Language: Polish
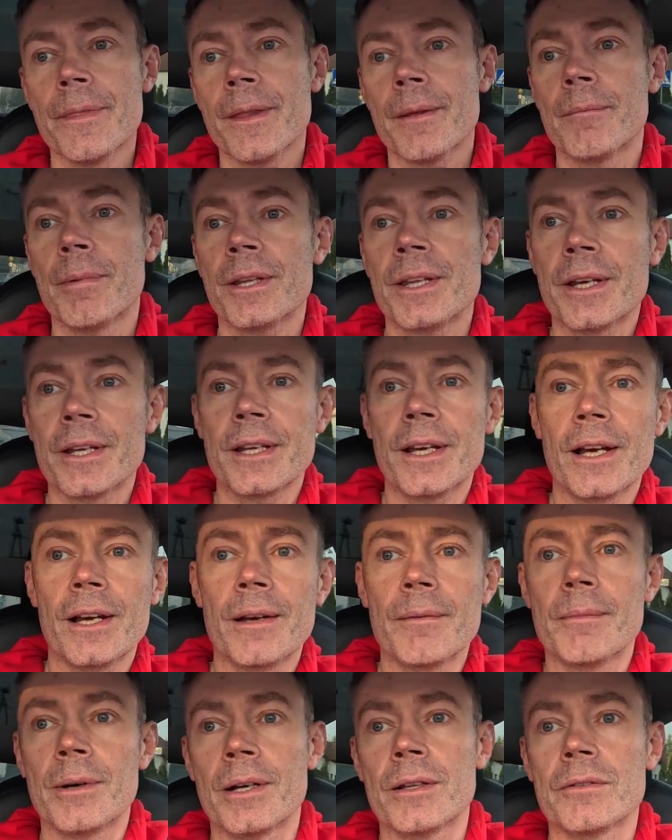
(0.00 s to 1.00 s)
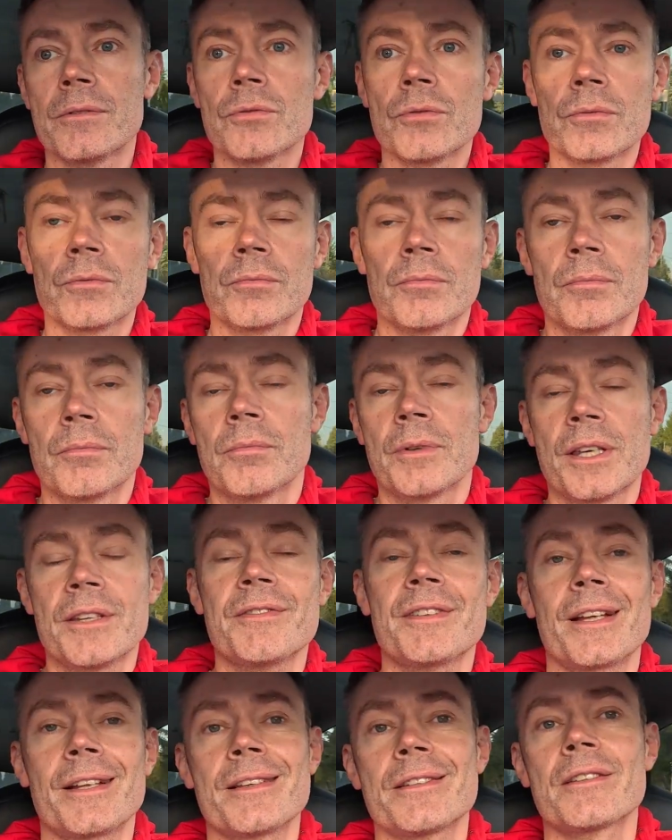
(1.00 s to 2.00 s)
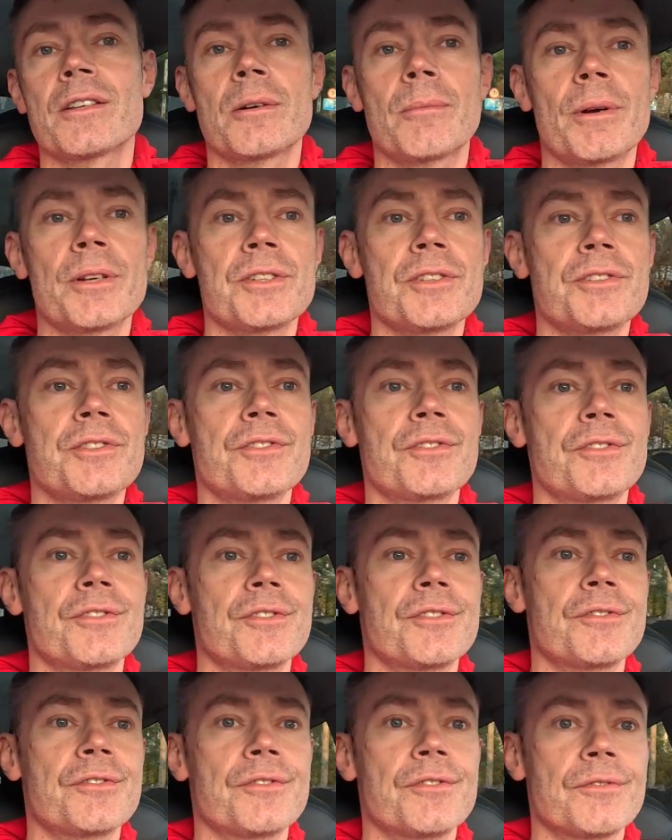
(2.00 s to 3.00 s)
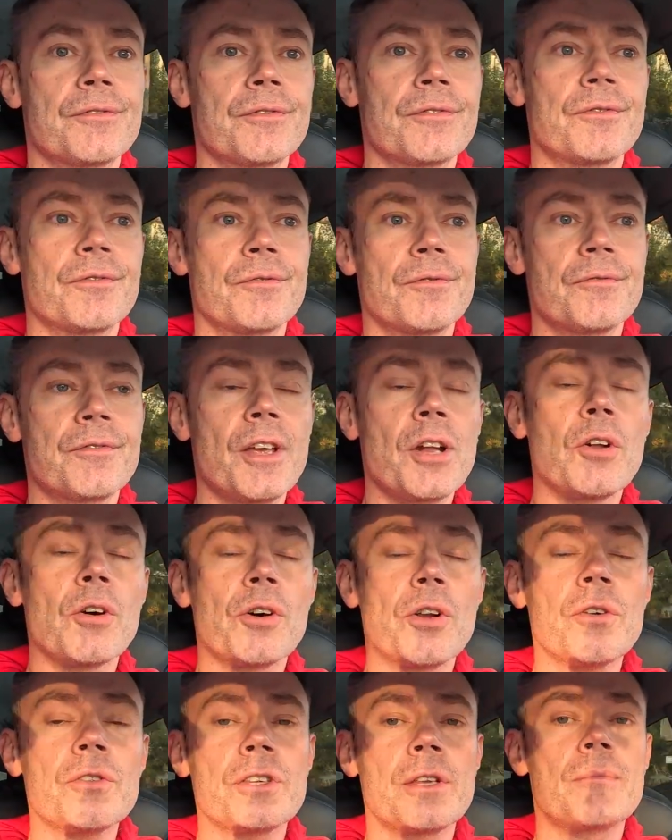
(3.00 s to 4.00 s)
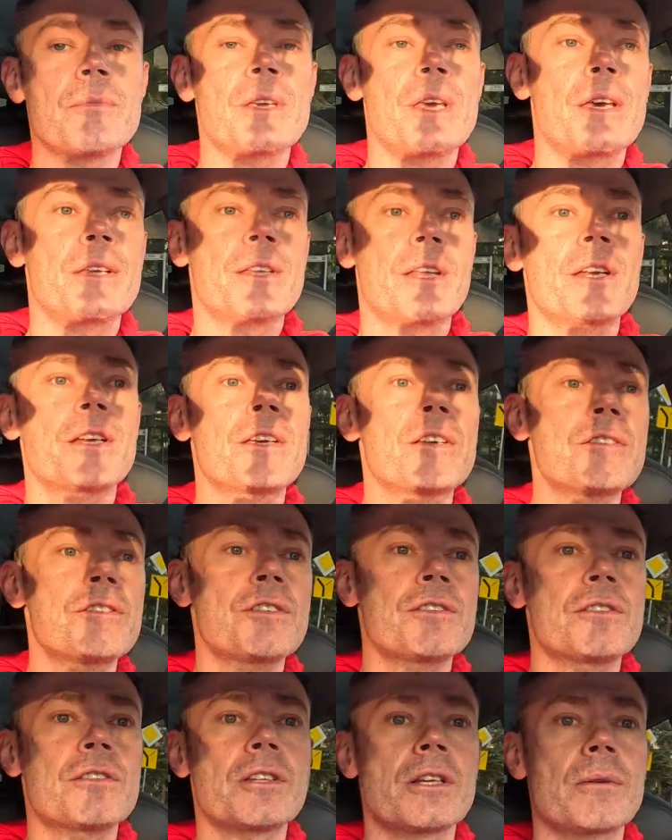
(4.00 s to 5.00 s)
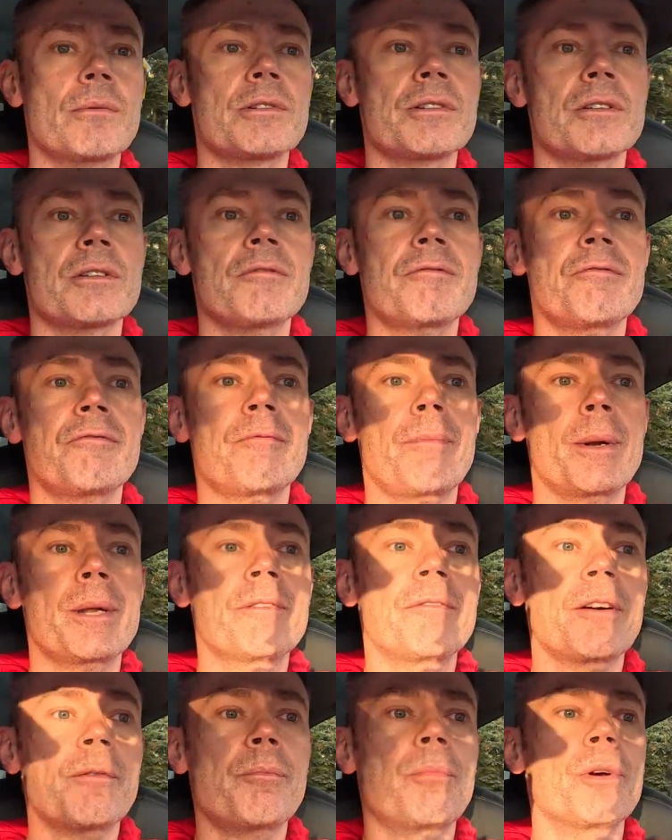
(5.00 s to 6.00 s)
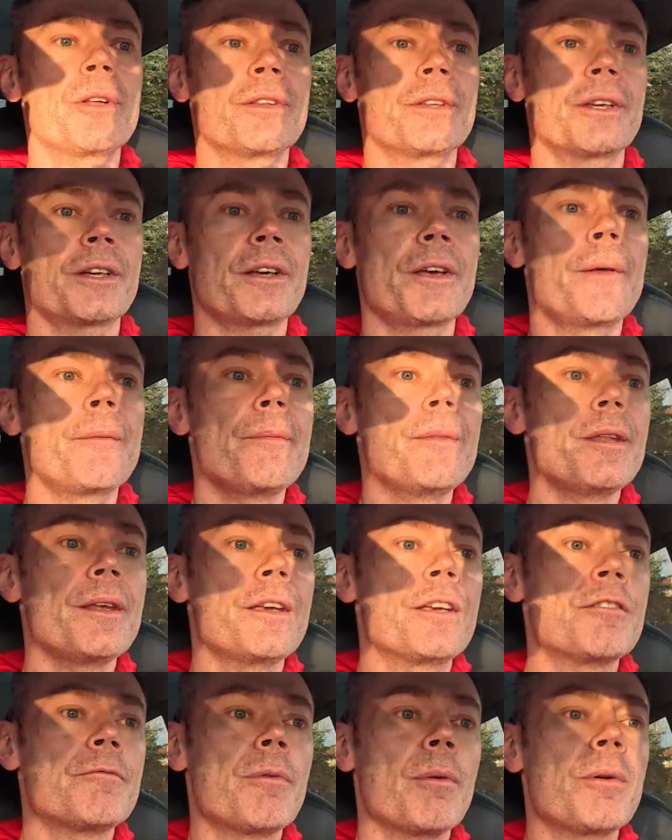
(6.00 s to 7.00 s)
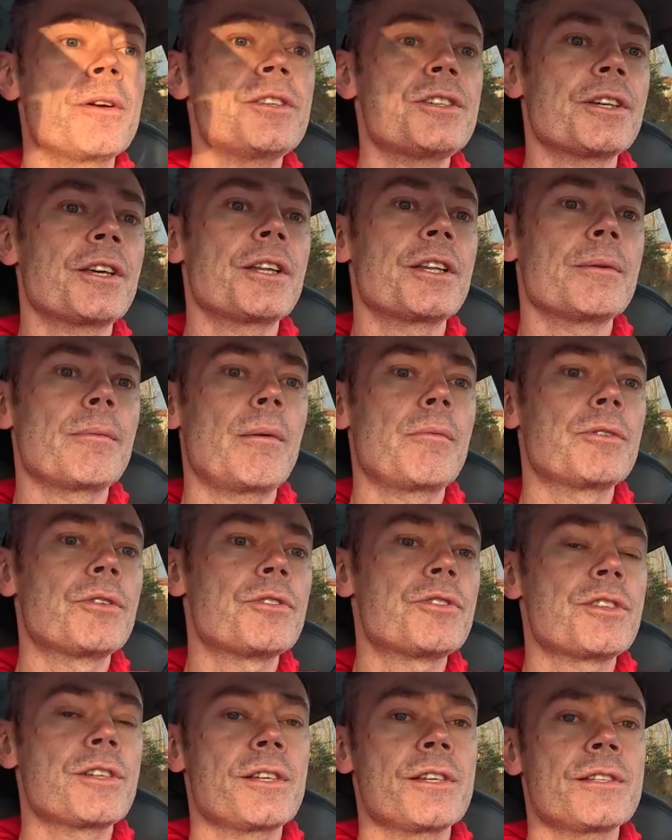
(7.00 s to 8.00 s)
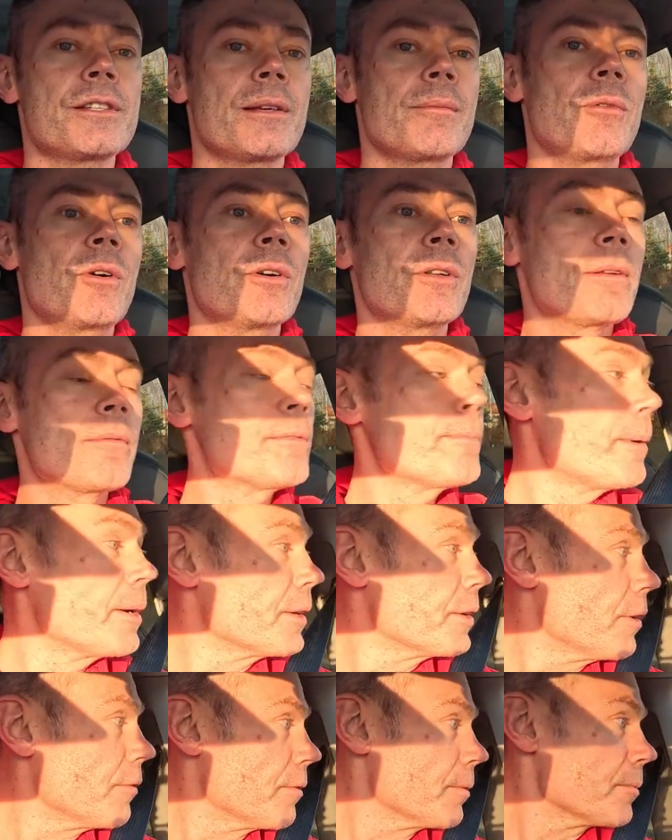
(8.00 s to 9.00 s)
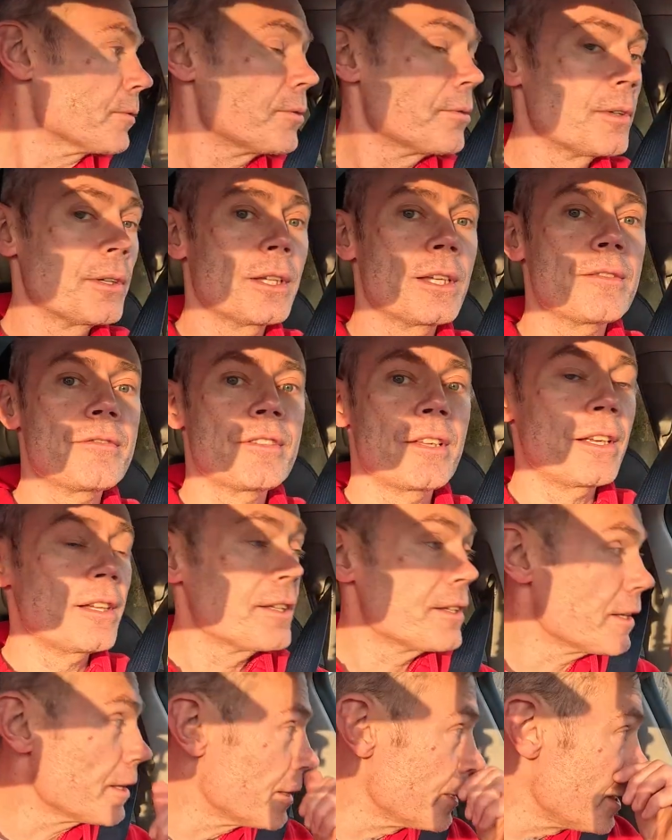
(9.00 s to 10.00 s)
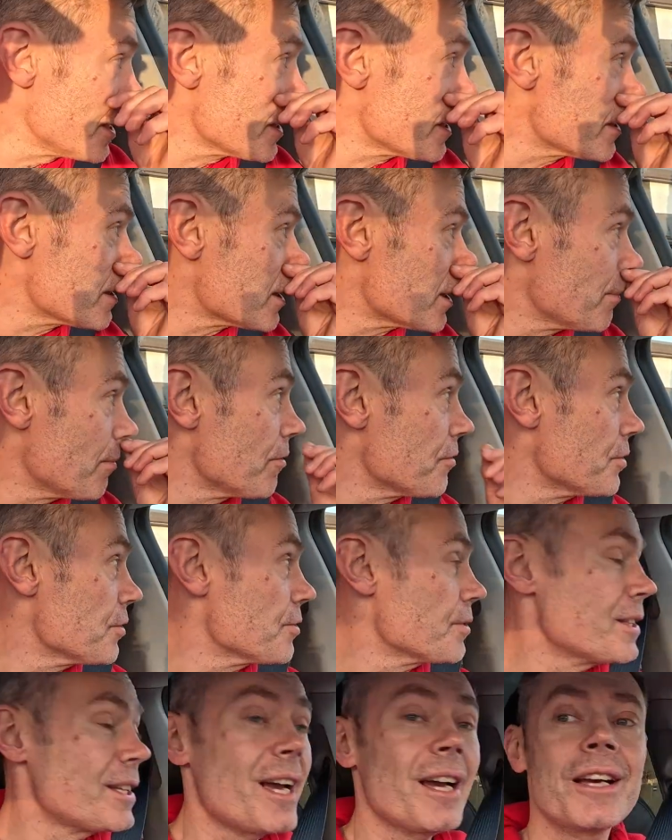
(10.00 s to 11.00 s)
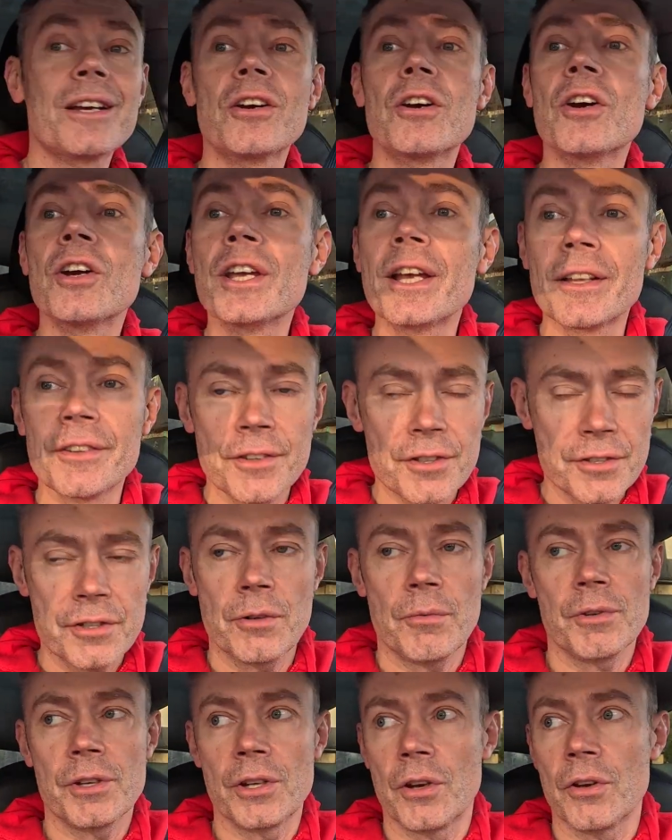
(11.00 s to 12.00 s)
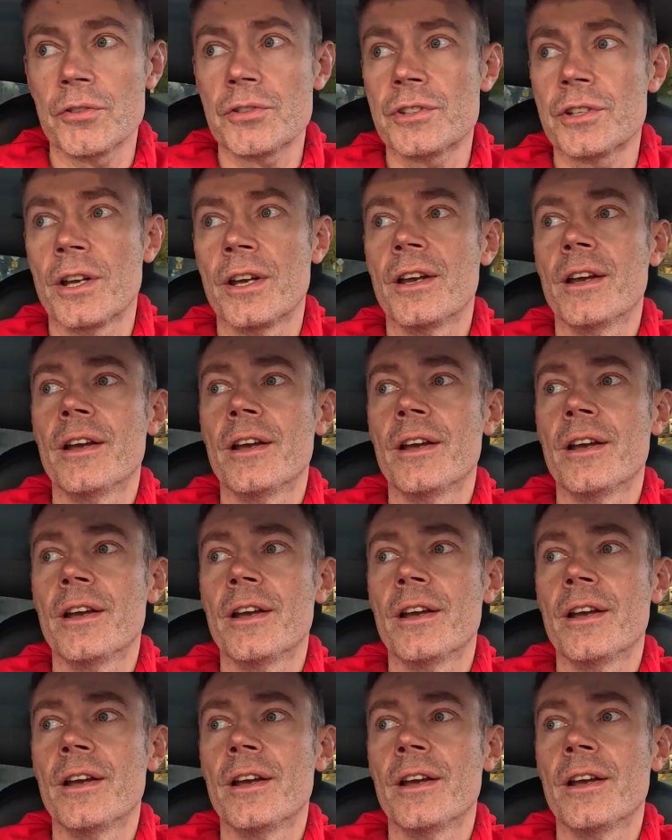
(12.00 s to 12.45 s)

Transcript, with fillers: bateria ma, jest w stanie zgromadzić wielokrotnie mniej energii niż jest zgromadzone w paliwach płynnych. I w momencie, kiedy mamy do czynienia z samochodem spalinowym, który jest w stanie tej energii ze sobą wziąć tak gigantyczną ilość,